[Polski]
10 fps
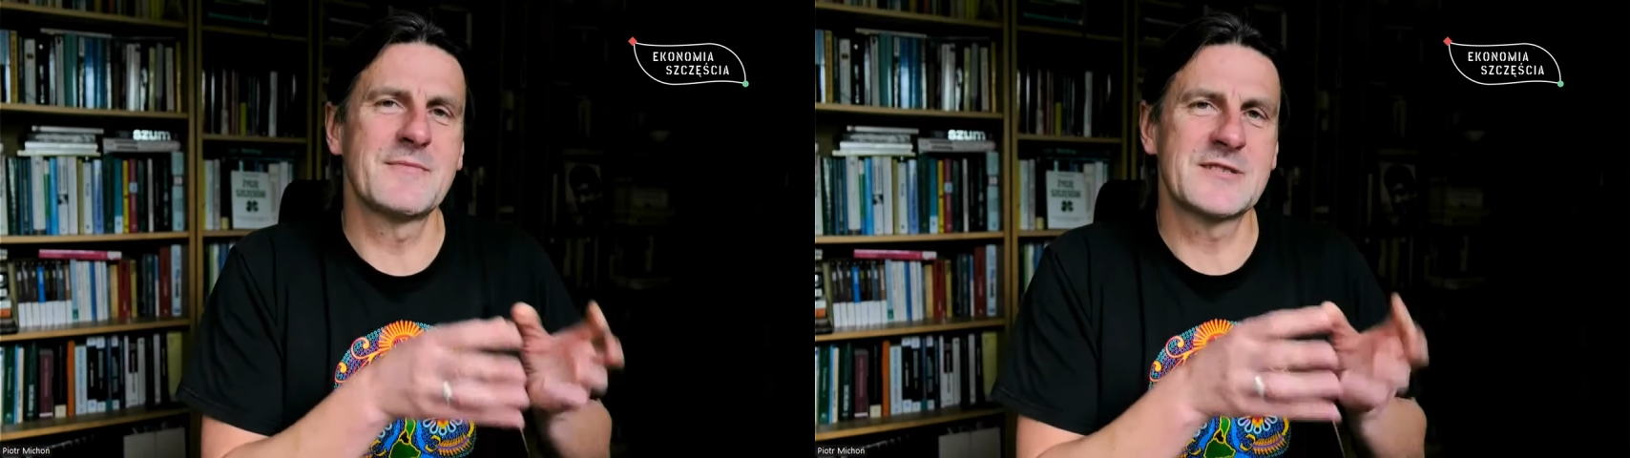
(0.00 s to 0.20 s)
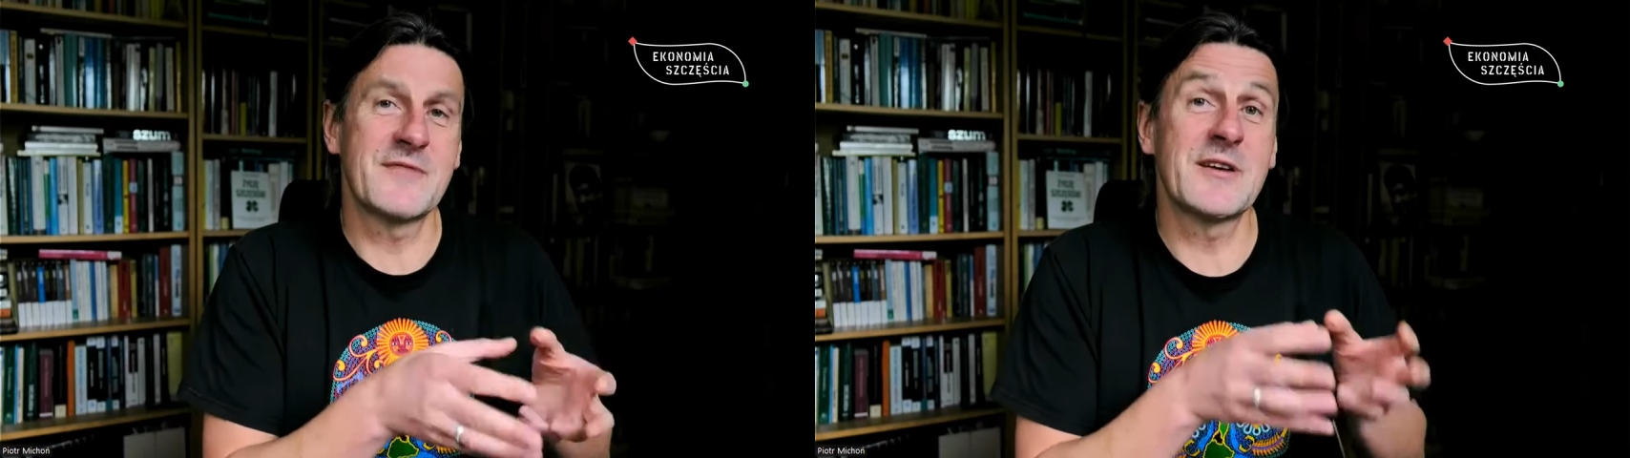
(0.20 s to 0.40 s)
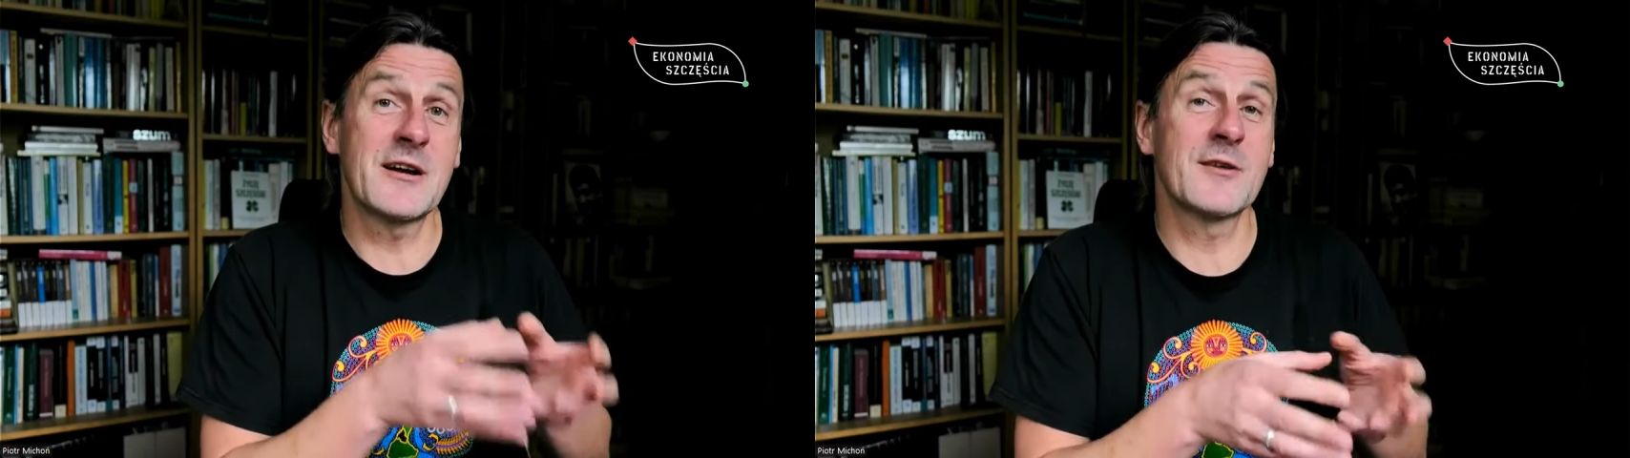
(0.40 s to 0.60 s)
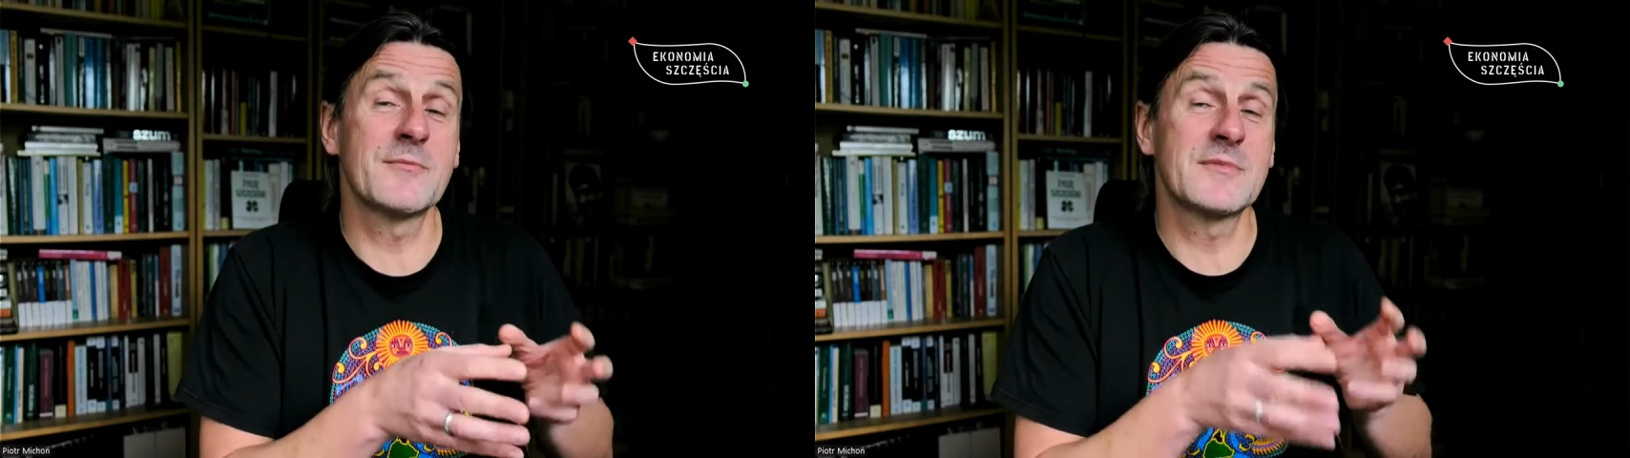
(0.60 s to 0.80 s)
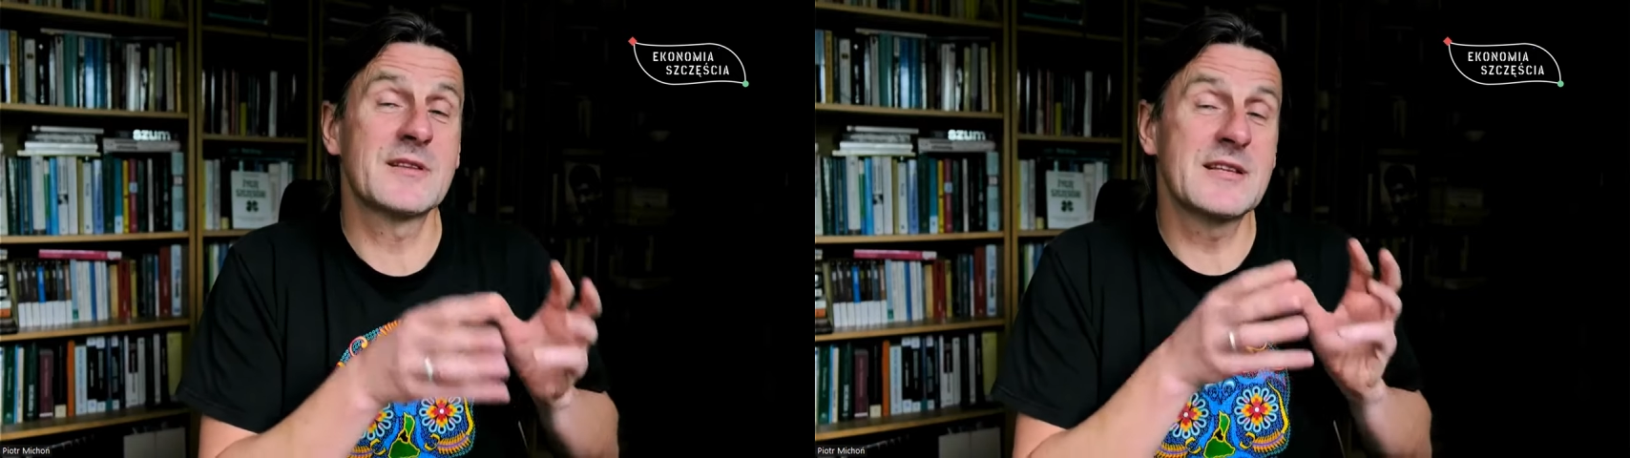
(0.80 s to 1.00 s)
zawierają
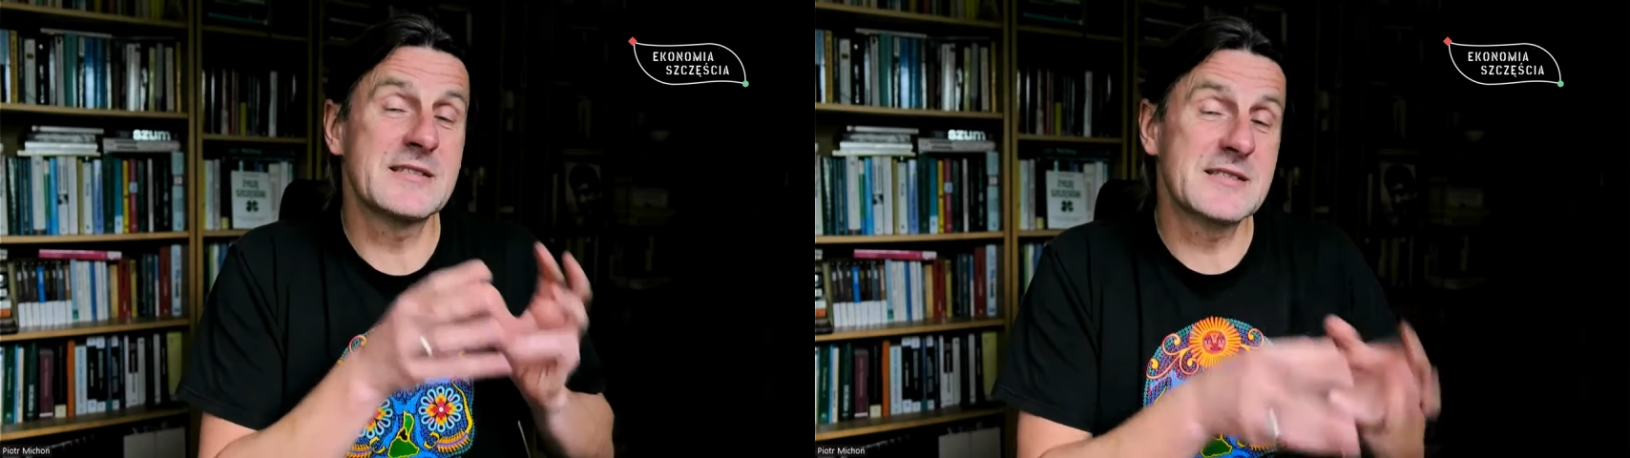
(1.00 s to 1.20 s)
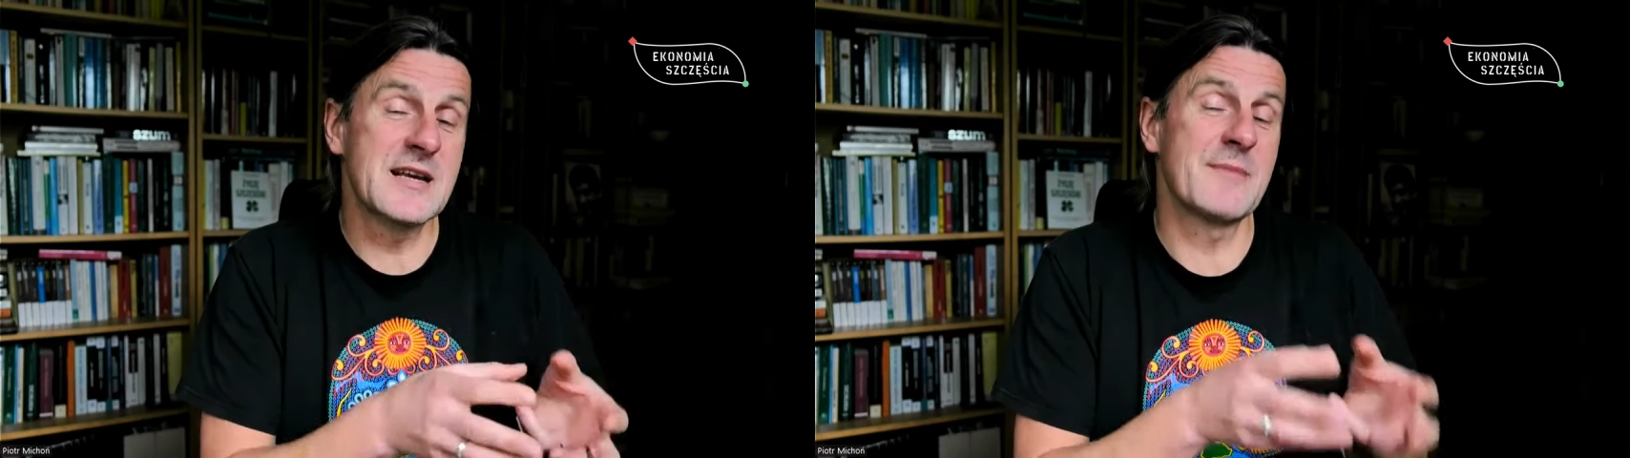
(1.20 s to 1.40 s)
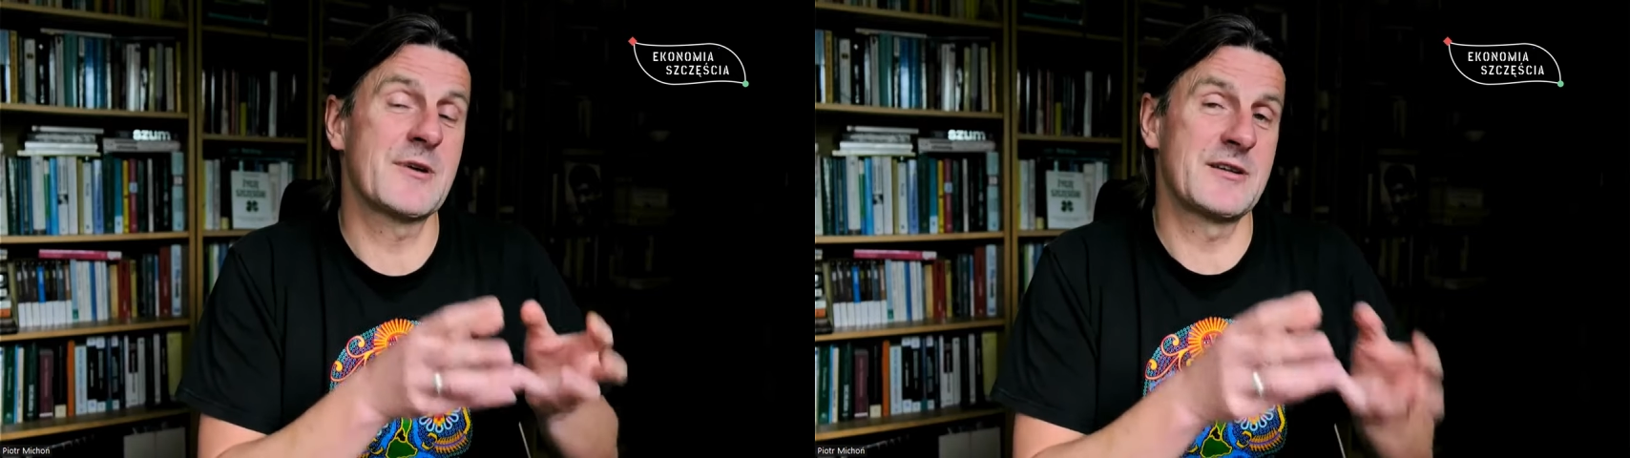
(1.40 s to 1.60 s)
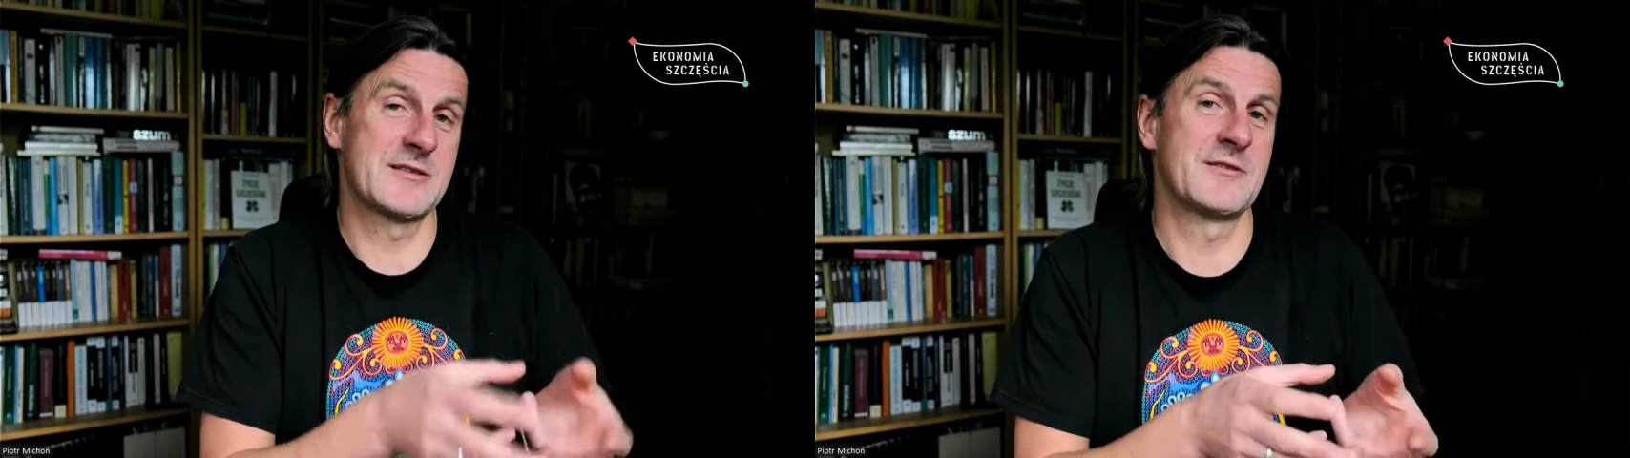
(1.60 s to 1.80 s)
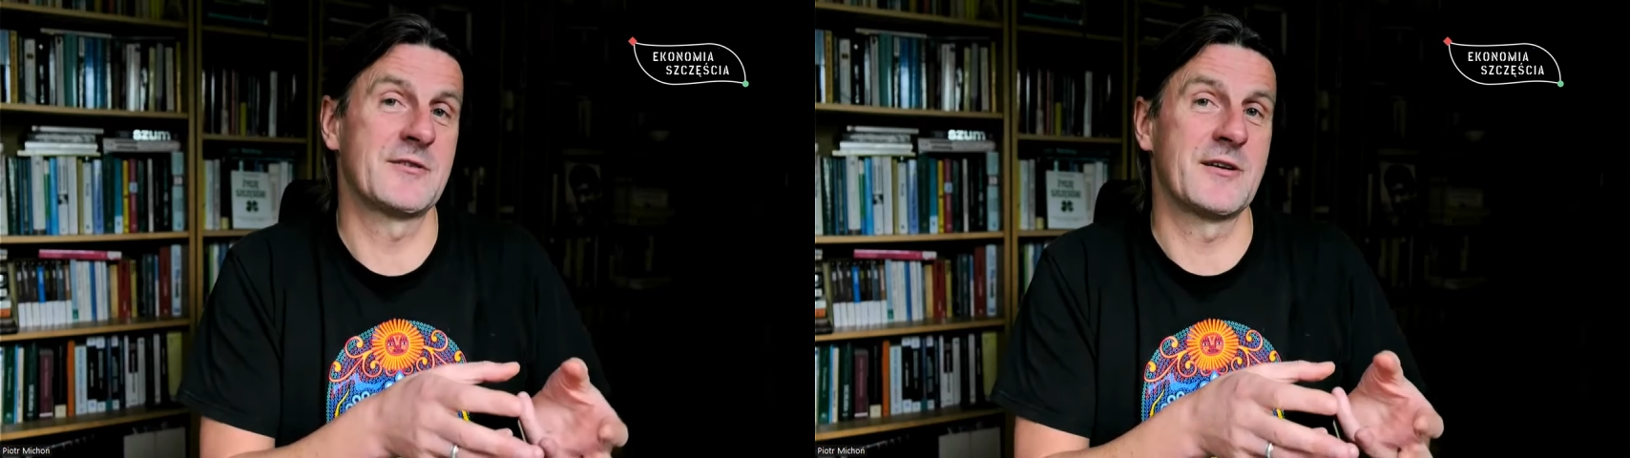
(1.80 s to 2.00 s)
te same
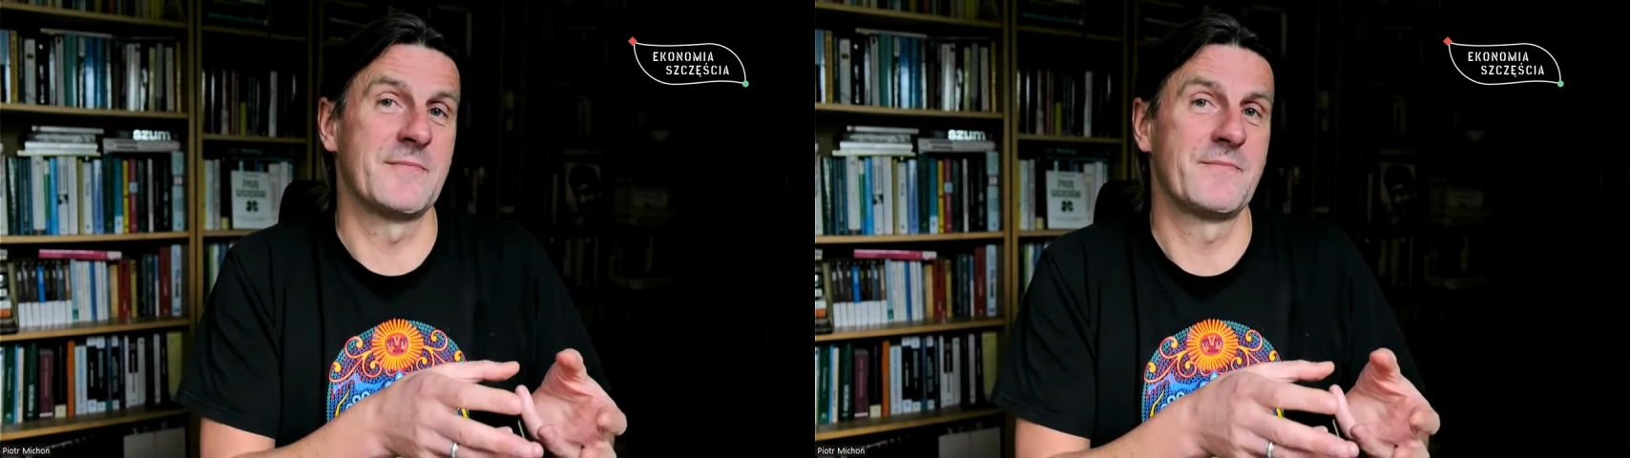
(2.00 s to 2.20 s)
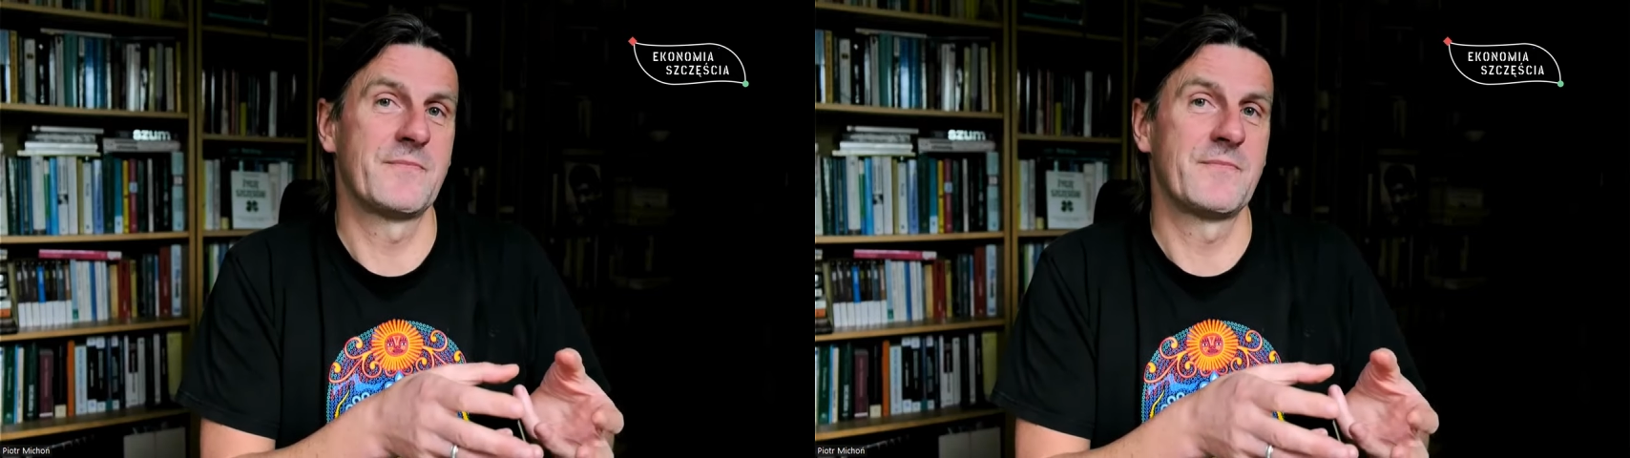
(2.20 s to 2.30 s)
historie.